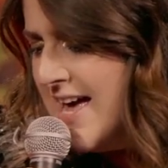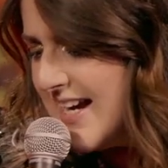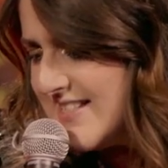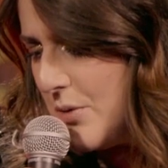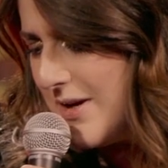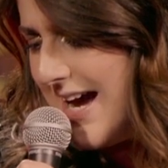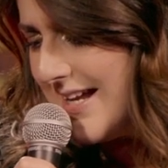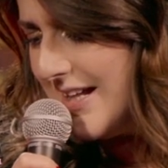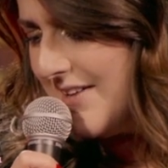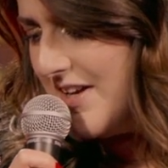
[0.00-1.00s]
che si
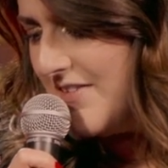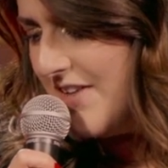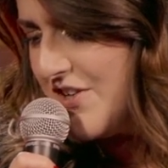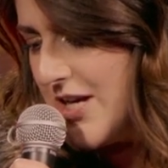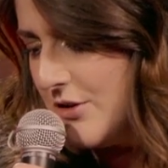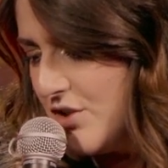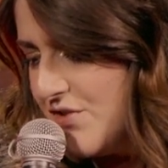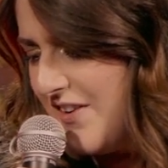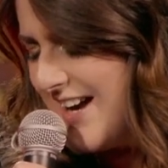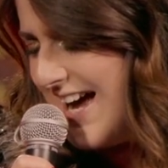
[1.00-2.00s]
guadagna da vivere facendo
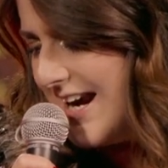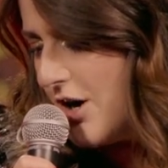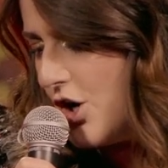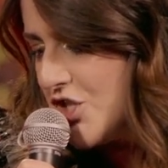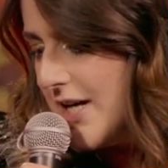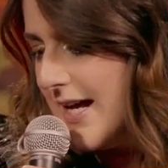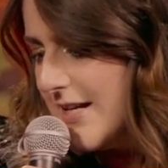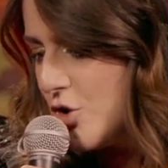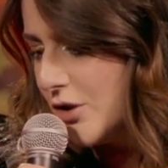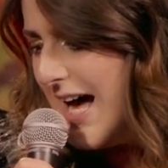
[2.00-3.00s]
sfregare le cosce a
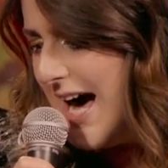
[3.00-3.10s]
Italia's Got